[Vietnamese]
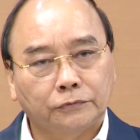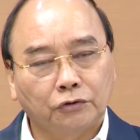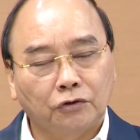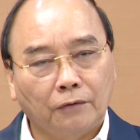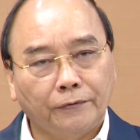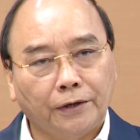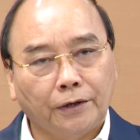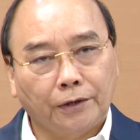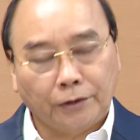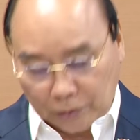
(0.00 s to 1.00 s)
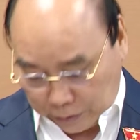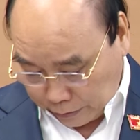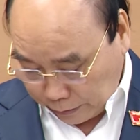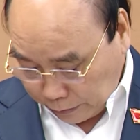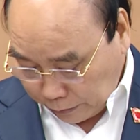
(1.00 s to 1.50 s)
Tôi nói về
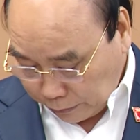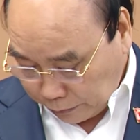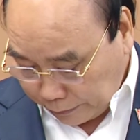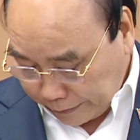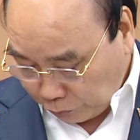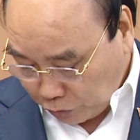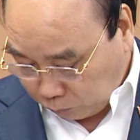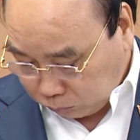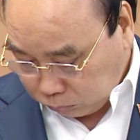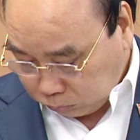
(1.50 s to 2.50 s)
giáo dục,